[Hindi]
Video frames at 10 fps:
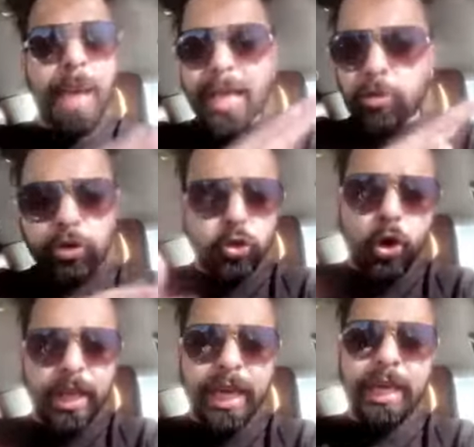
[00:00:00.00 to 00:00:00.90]
है इस बहस को
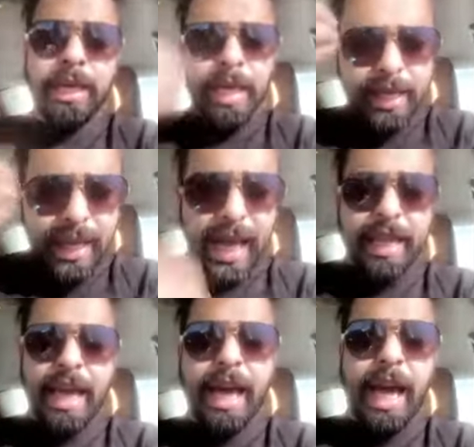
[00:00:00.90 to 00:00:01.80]
छोड़ दें कि यार
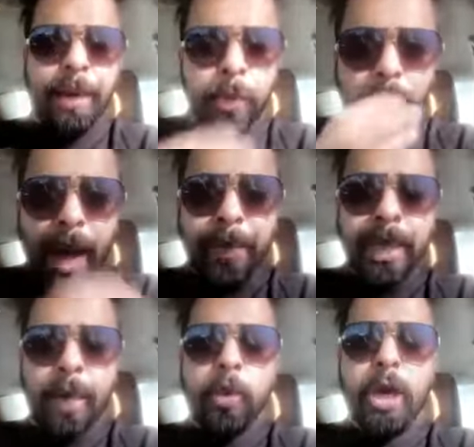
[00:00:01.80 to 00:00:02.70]
ये गैर
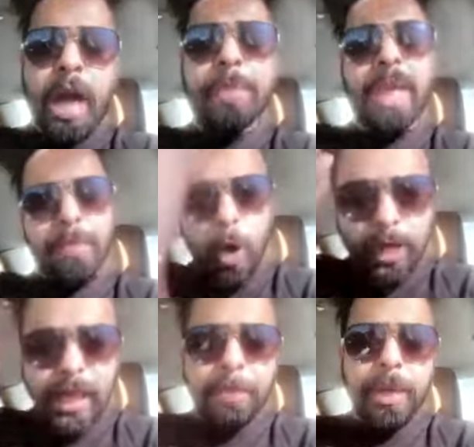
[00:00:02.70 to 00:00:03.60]
मुकामी है मुकामी है
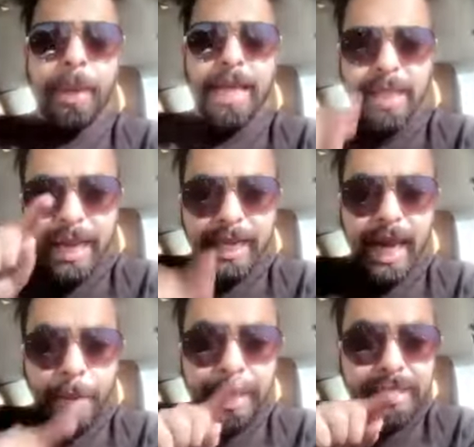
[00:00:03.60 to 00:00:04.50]
बहुत लंबी बहस है लेकिन
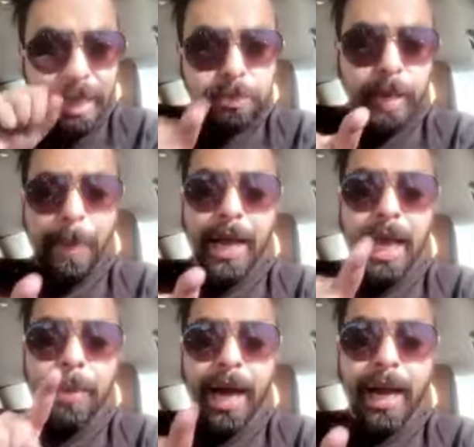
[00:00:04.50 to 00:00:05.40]
अभी सबसे
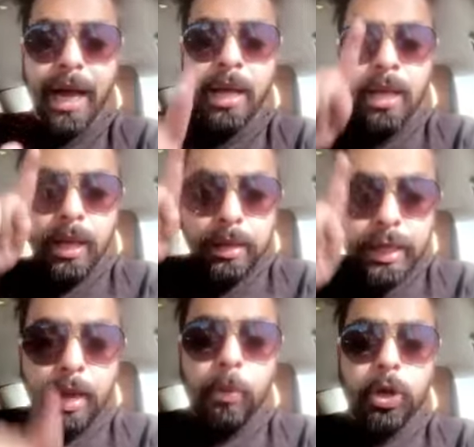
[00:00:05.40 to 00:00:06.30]
पहले हमारा
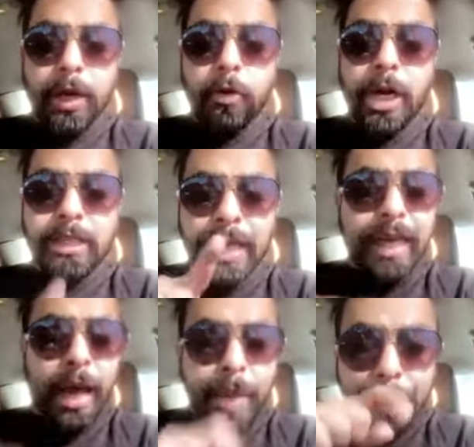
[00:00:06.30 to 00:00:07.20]
ये मोटिव होना चाहिए
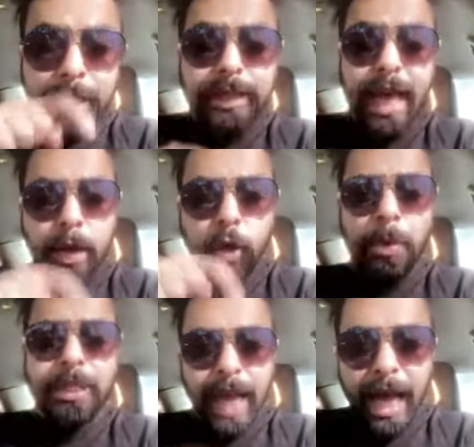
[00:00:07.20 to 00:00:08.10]
कि हमें अपने शहर को
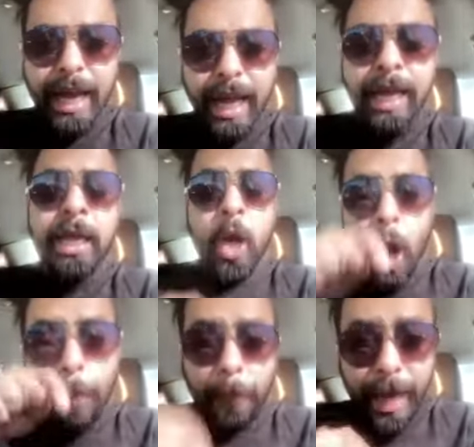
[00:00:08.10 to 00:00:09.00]
बचाना है
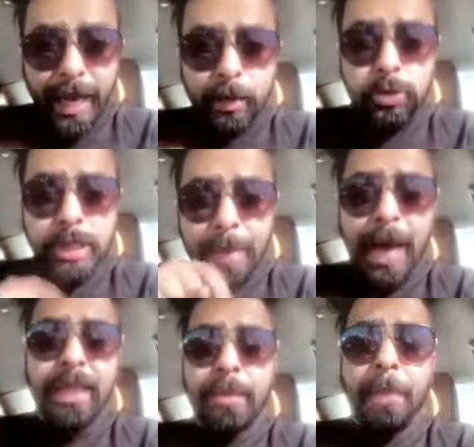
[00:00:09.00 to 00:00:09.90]
और फिर उसके
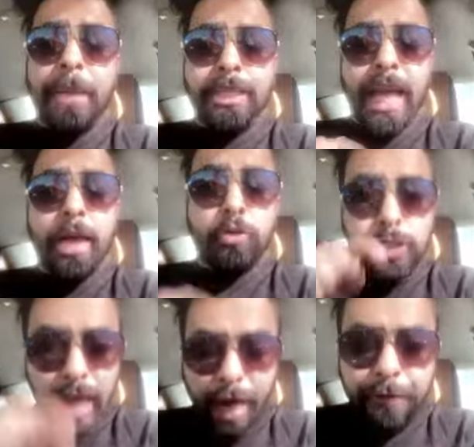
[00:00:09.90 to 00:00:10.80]
बाद हमें अपने शहर को
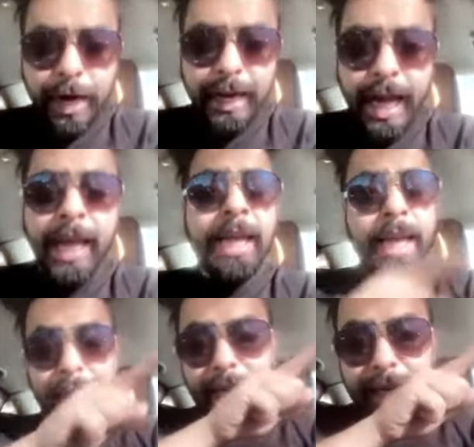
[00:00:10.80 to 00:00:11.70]
साफ करना है
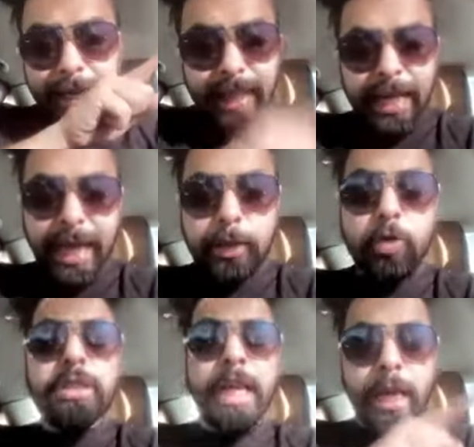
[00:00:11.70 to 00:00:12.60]
इन
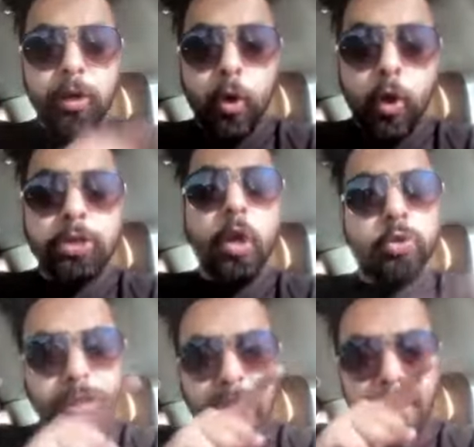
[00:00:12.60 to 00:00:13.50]
धकेतों से इन लोगों से
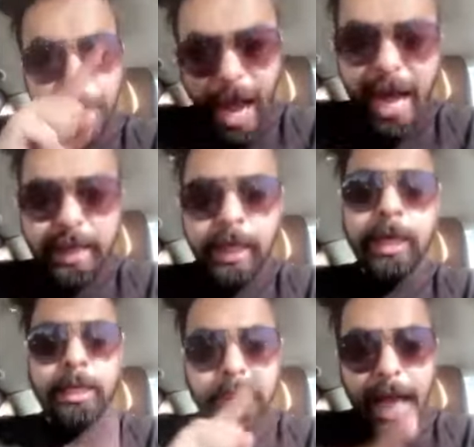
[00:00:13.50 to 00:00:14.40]
उसके बाद
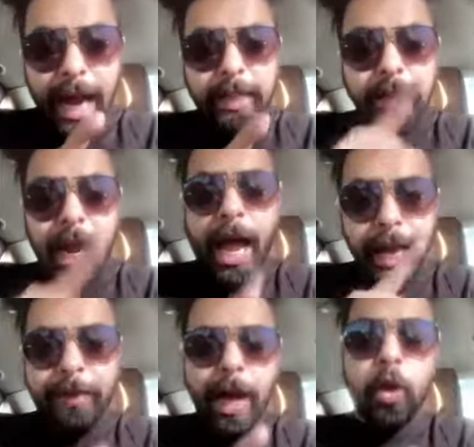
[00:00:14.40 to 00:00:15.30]
शहर
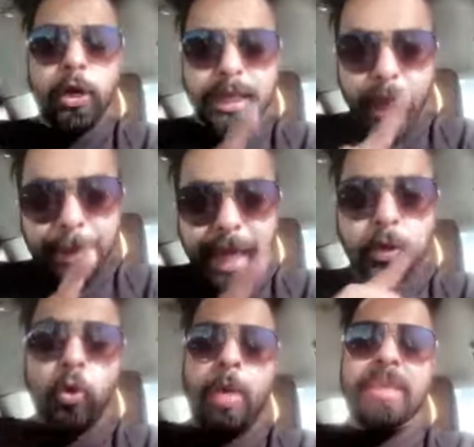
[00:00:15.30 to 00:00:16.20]
चलाने वालों की
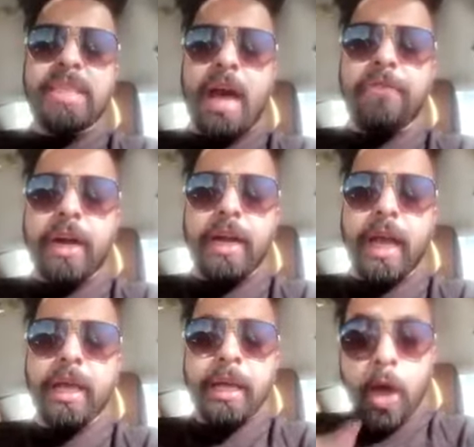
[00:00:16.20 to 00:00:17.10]
तबीयतों को हमें साफ करना
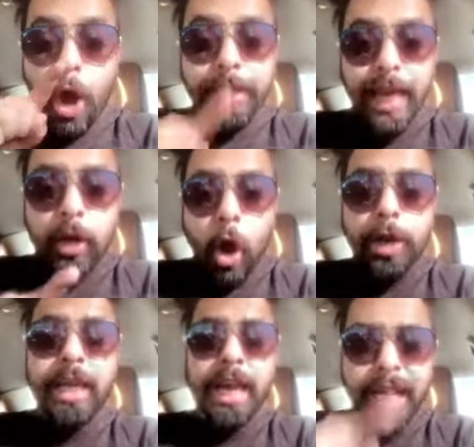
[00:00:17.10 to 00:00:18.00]
है और ये
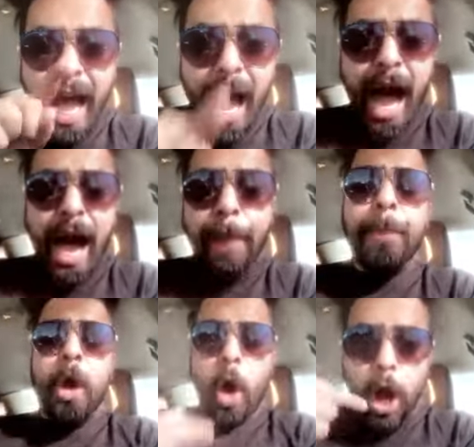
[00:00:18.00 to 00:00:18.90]
कौन करेगा आप
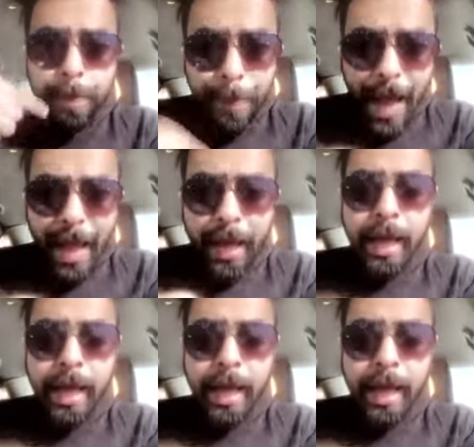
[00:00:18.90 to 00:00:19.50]
और मैं